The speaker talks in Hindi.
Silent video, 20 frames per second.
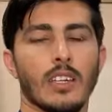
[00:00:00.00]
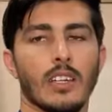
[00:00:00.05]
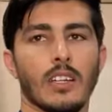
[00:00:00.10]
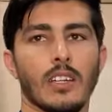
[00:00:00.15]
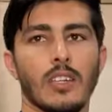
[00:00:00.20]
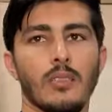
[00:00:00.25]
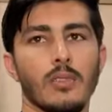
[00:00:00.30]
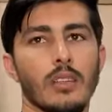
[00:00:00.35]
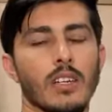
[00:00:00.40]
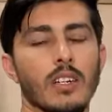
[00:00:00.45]

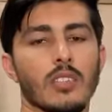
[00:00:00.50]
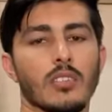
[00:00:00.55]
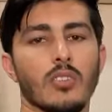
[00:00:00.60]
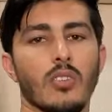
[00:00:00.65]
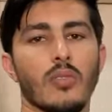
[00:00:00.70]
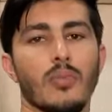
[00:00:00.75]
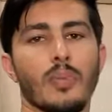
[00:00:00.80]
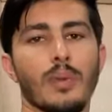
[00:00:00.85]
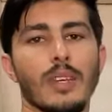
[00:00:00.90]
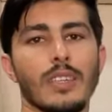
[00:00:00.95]
तकरीबन आठ
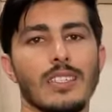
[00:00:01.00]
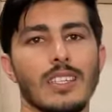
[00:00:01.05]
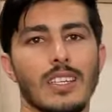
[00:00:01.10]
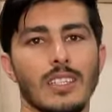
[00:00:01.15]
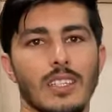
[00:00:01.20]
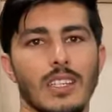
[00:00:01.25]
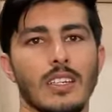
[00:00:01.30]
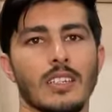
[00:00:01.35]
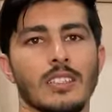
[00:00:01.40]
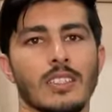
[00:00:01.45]
सौ के
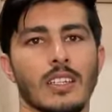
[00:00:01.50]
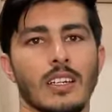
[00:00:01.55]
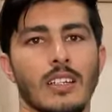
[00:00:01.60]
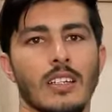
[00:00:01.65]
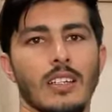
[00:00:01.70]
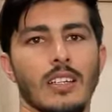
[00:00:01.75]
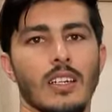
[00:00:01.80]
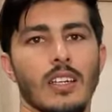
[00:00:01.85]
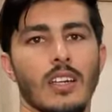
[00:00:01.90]
साथ है इसका